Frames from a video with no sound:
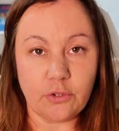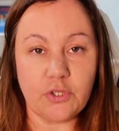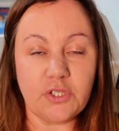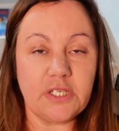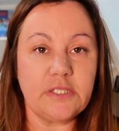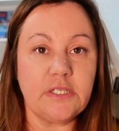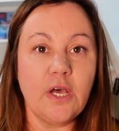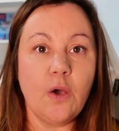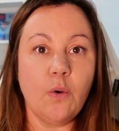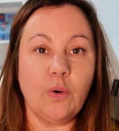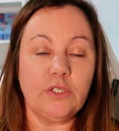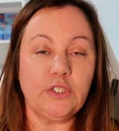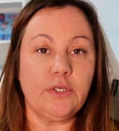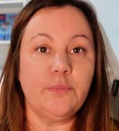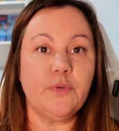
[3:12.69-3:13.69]
Entonces,
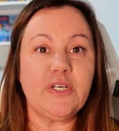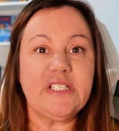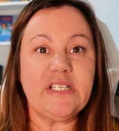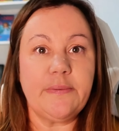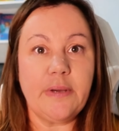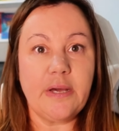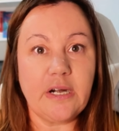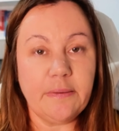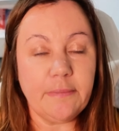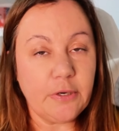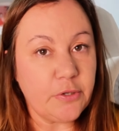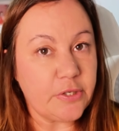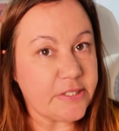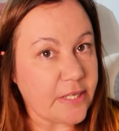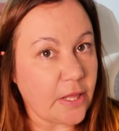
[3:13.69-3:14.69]
cuando vimos que se había
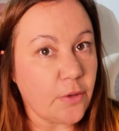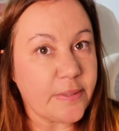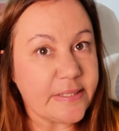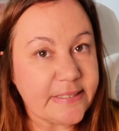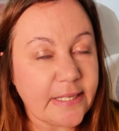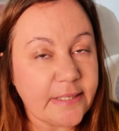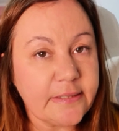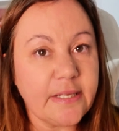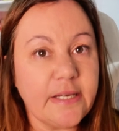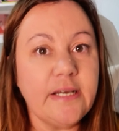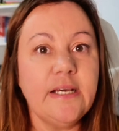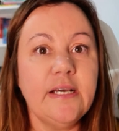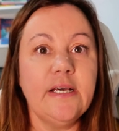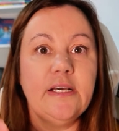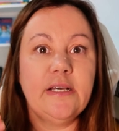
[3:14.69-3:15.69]
revalorizado bastante,
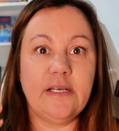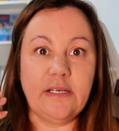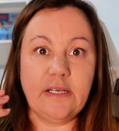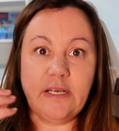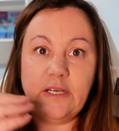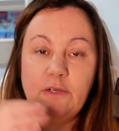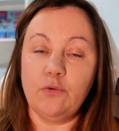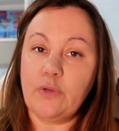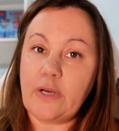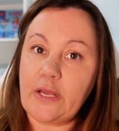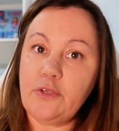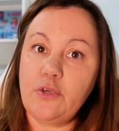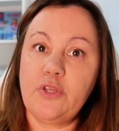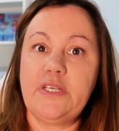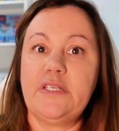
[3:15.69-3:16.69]
en un
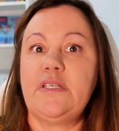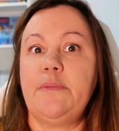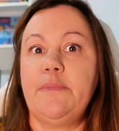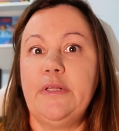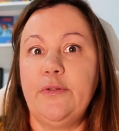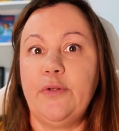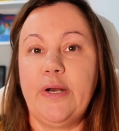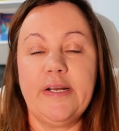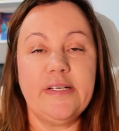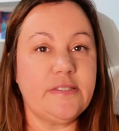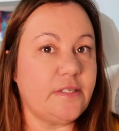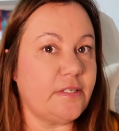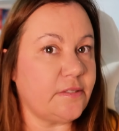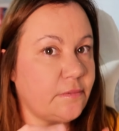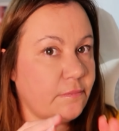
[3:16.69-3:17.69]
año 10 mil
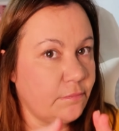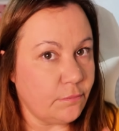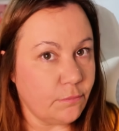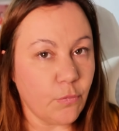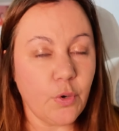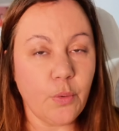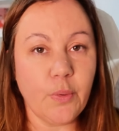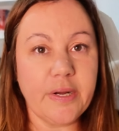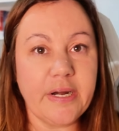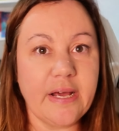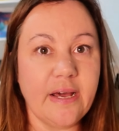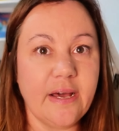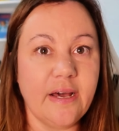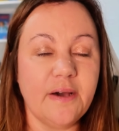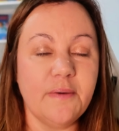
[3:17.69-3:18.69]
dólares es muy
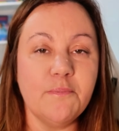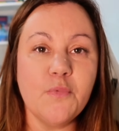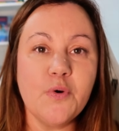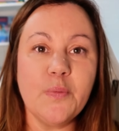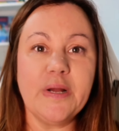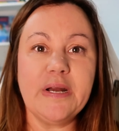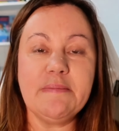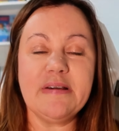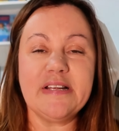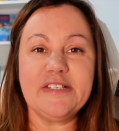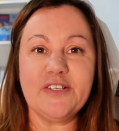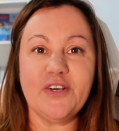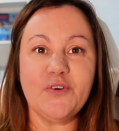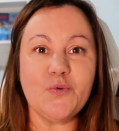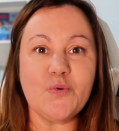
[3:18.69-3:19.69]
buena, muy buena
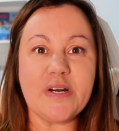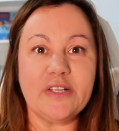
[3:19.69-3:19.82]
inversión, un